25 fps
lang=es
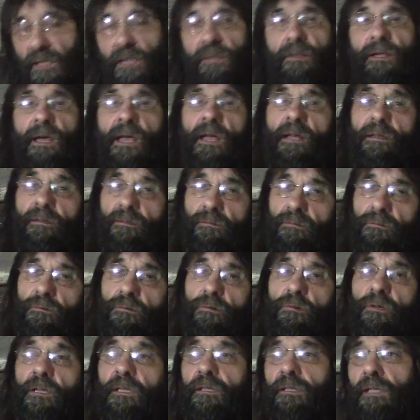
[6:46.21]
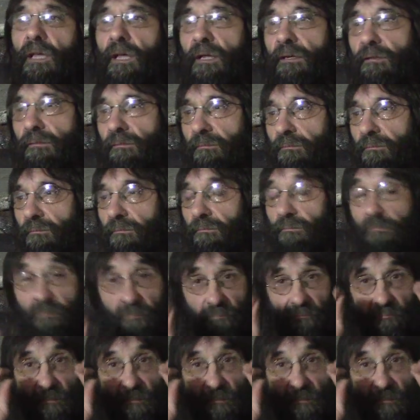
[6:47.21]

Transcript: quizá no es tan,